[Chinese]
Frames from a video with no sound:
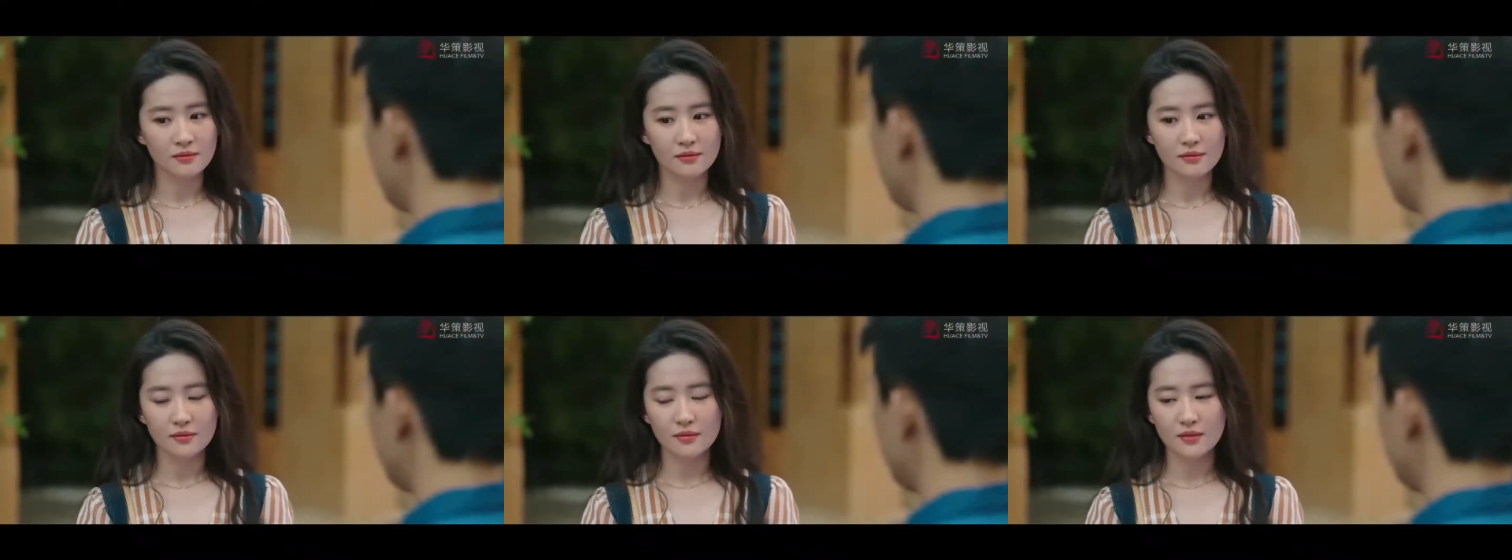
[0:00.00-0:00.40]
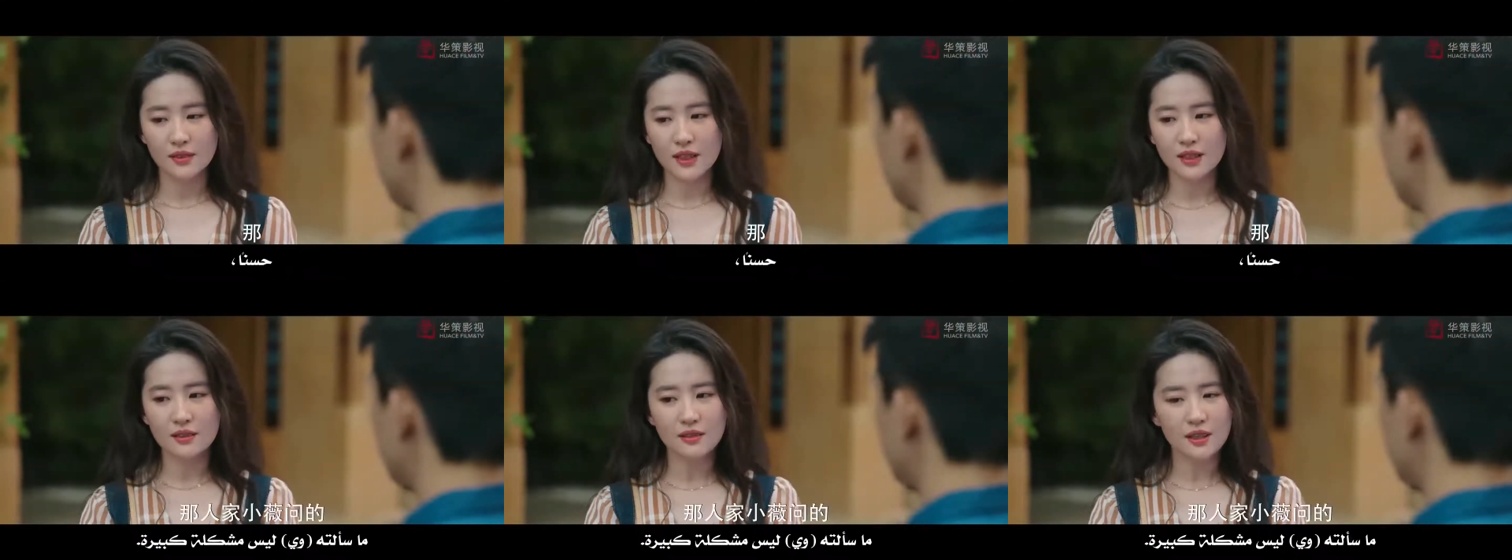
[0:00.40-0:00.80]
那
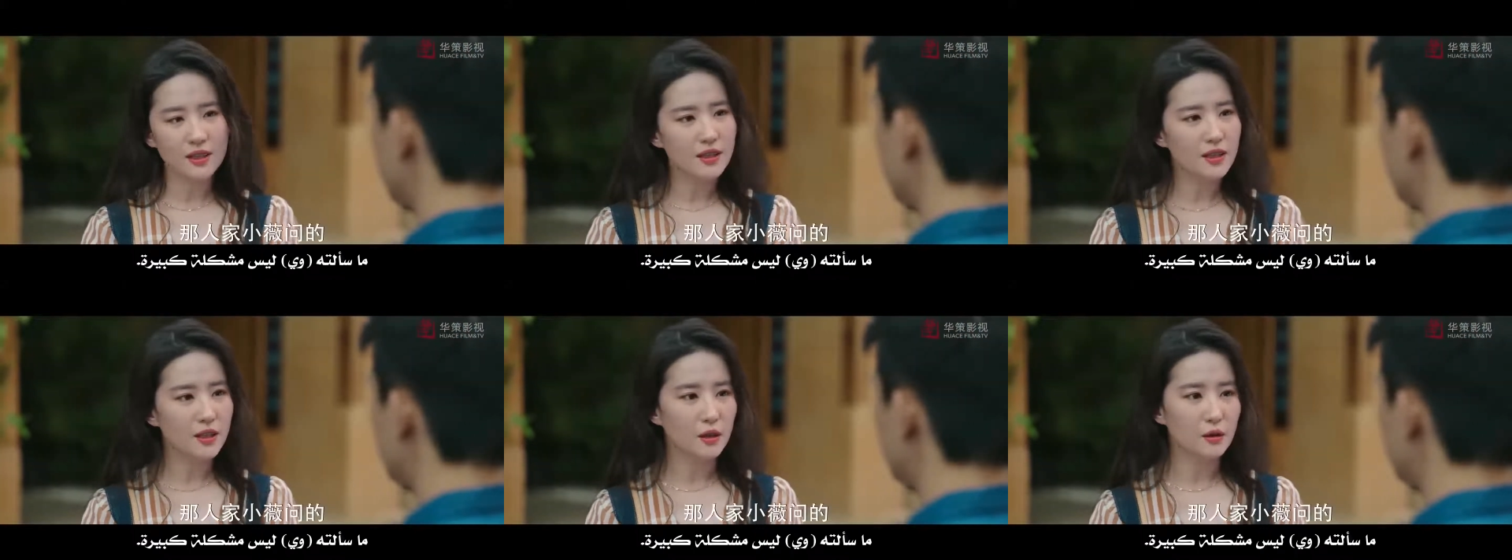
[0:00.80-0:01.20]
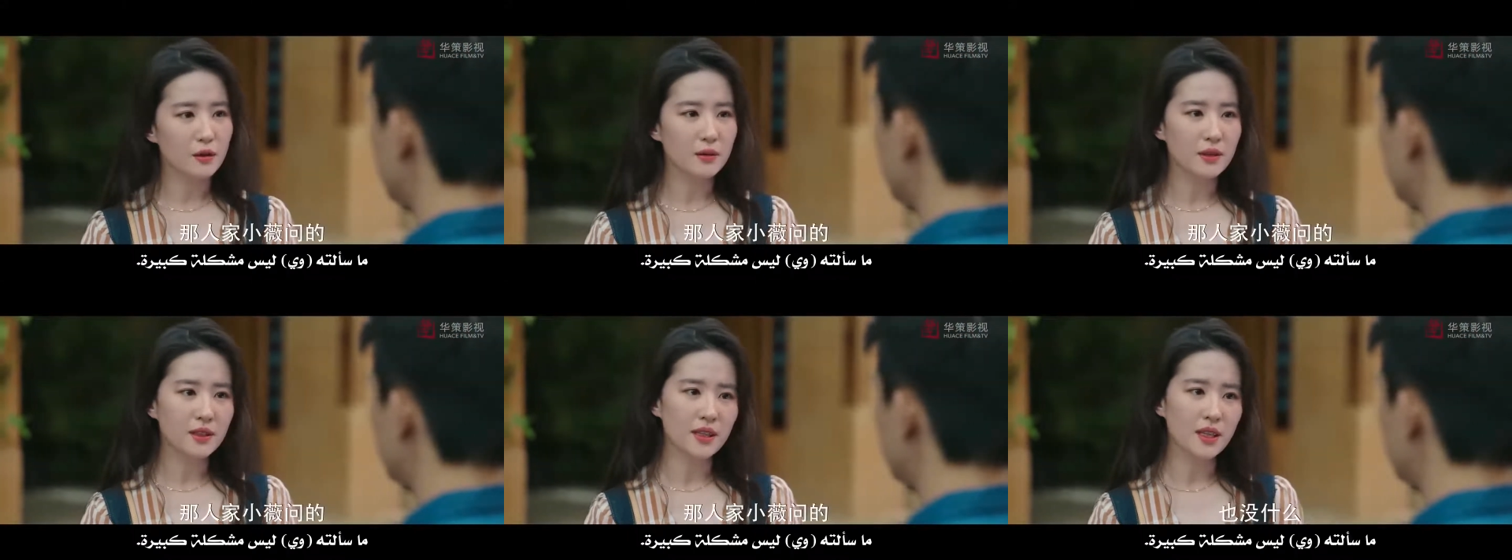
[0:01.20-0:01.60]
那人家小薇
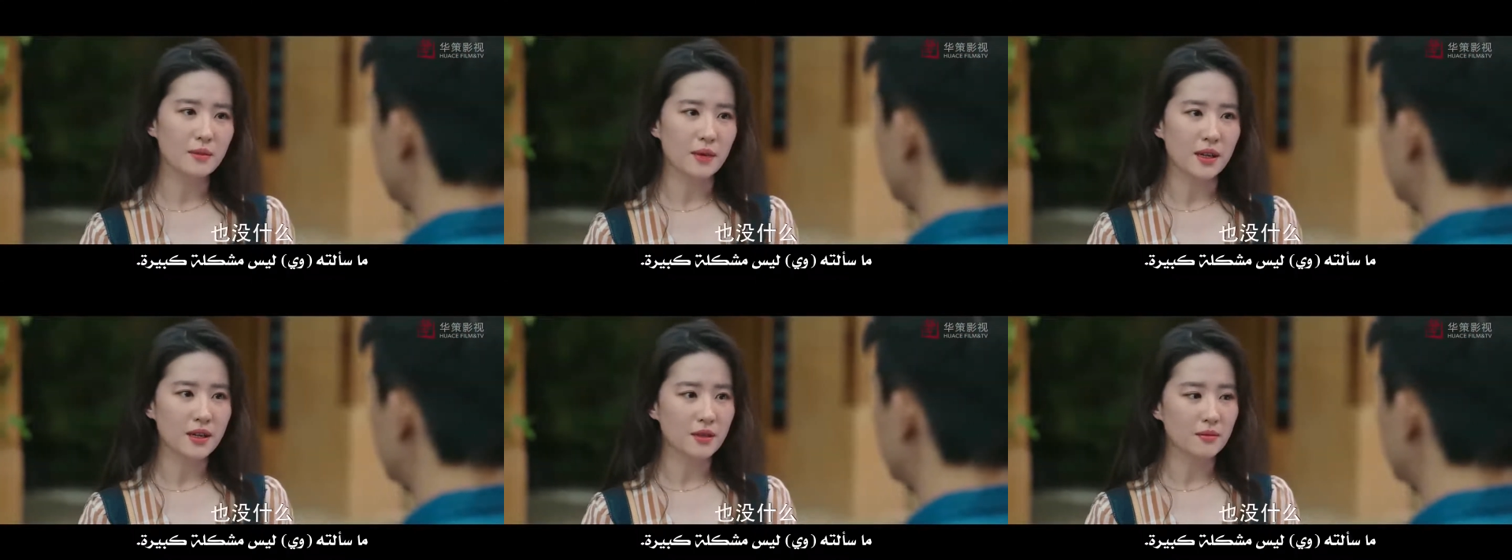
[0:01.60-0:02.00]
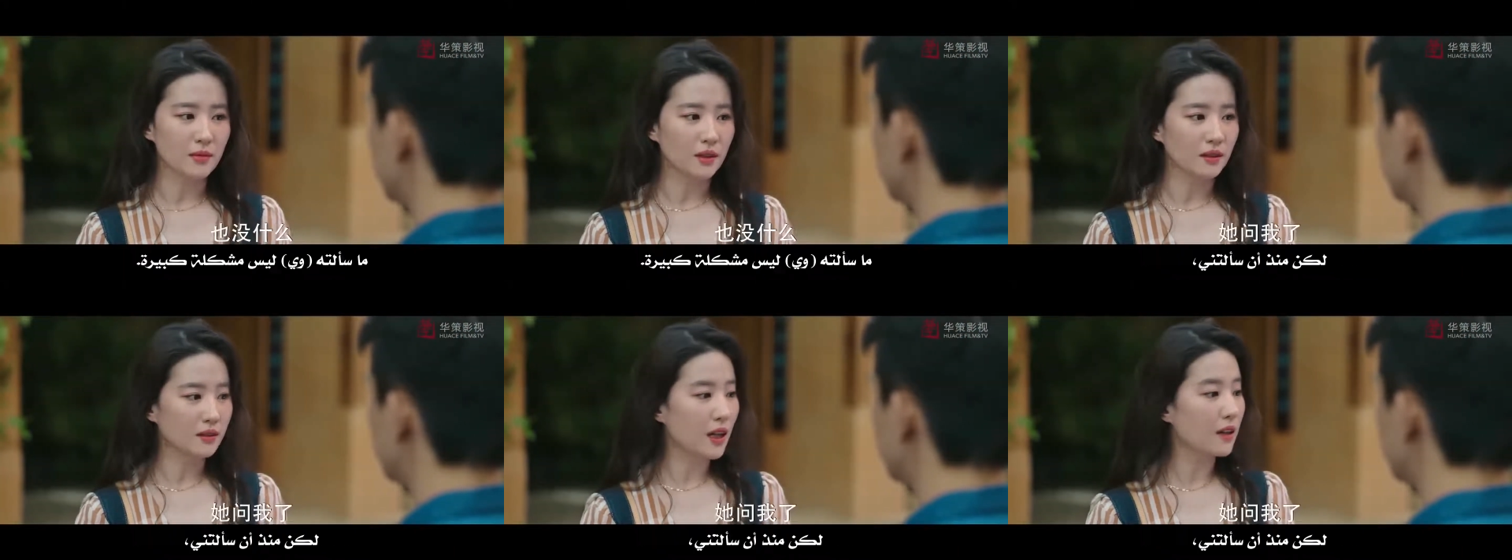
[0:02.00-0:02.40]
问的也没什么，
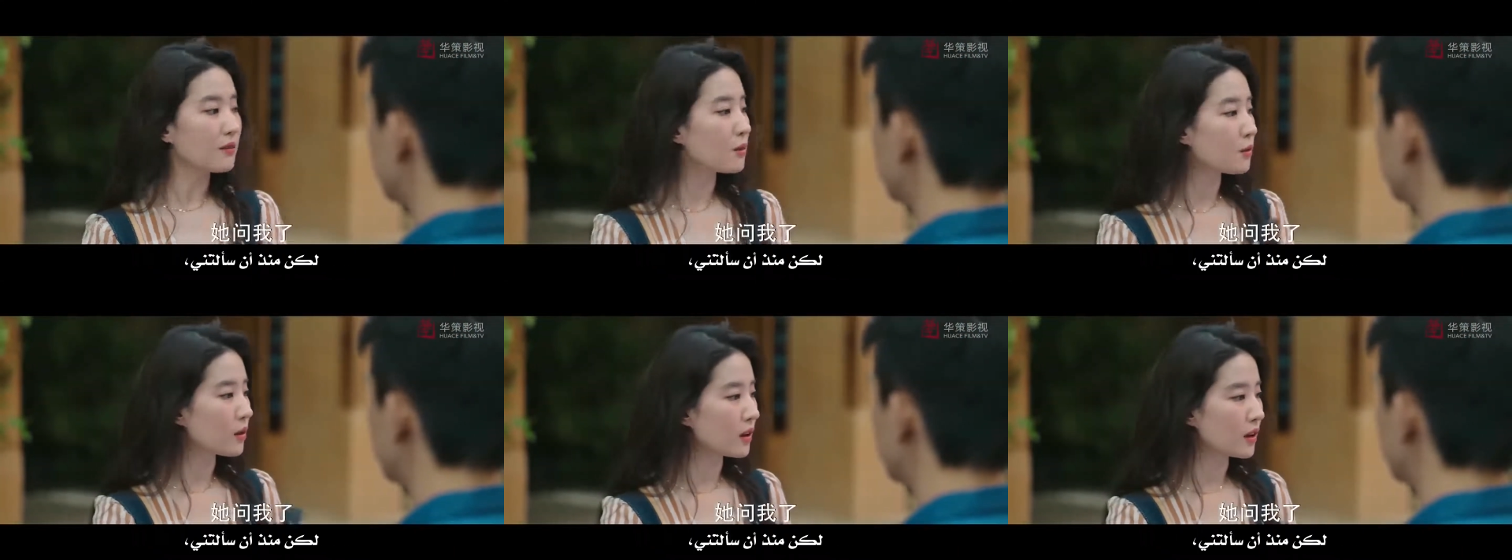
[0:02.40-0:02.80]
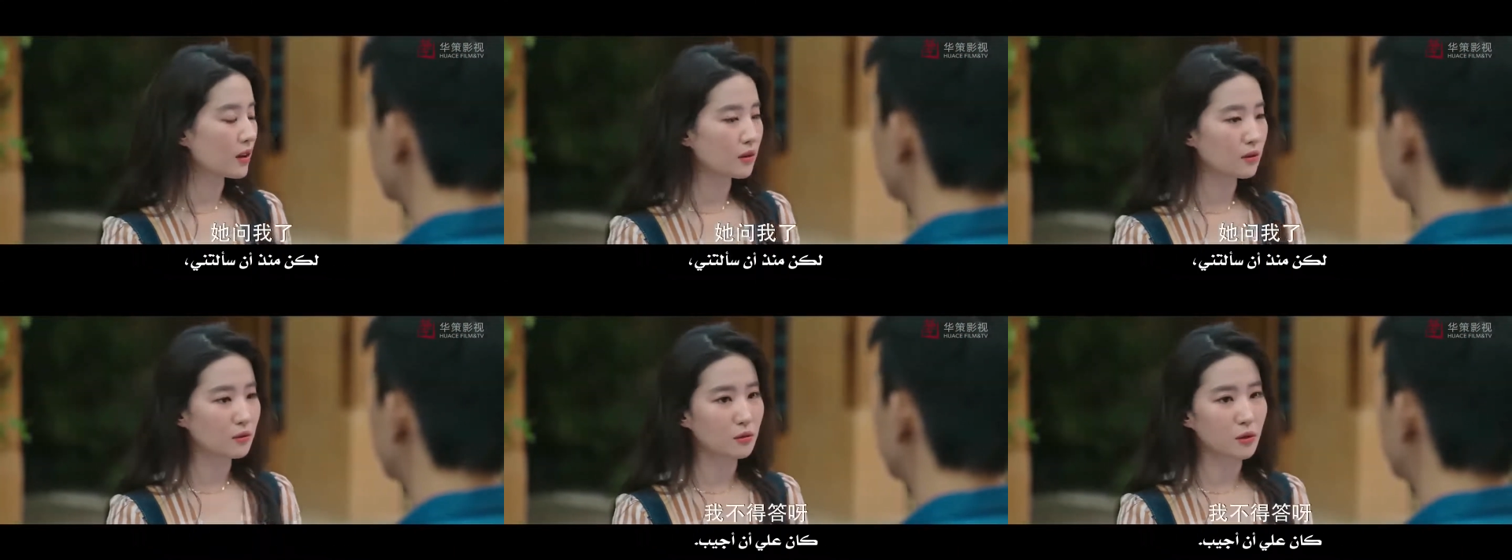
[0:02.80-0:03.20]
她问我了，
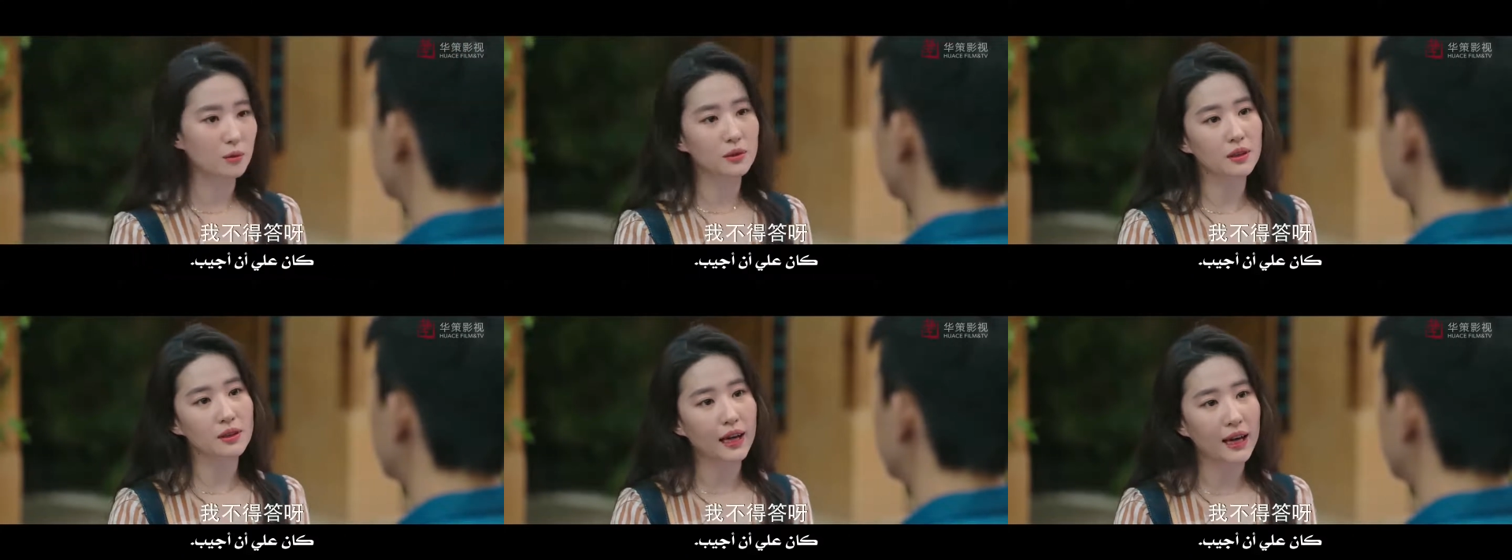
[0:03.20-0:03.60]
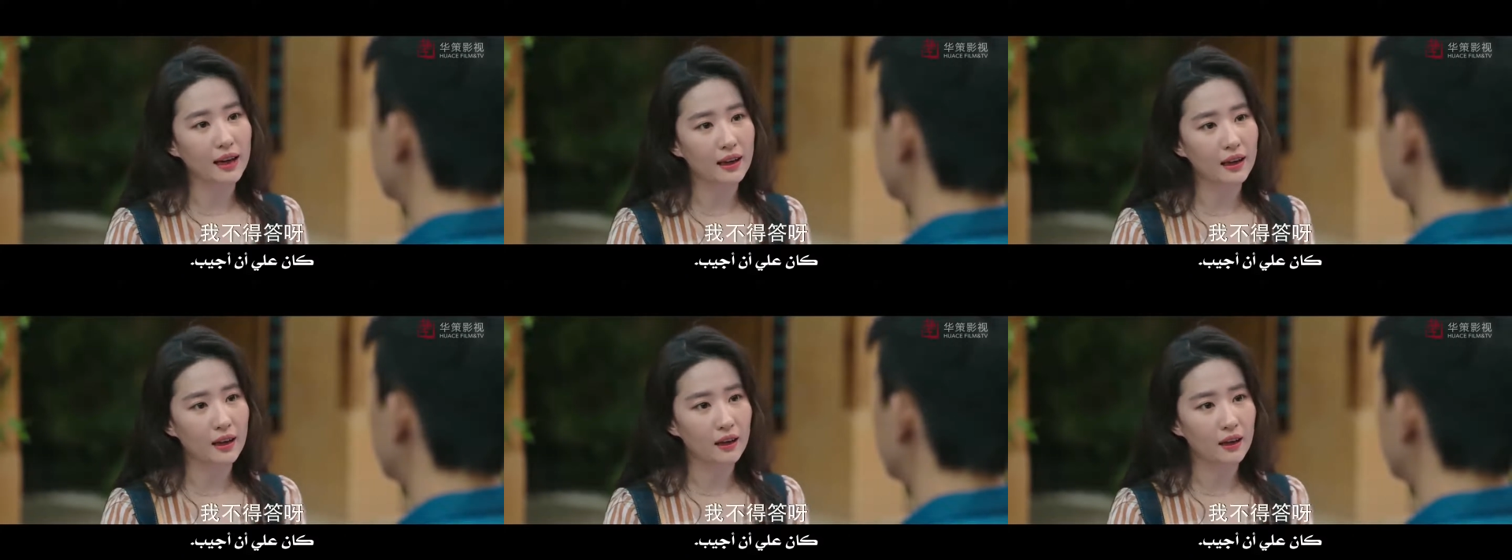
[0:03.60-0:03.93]
我不得答呀？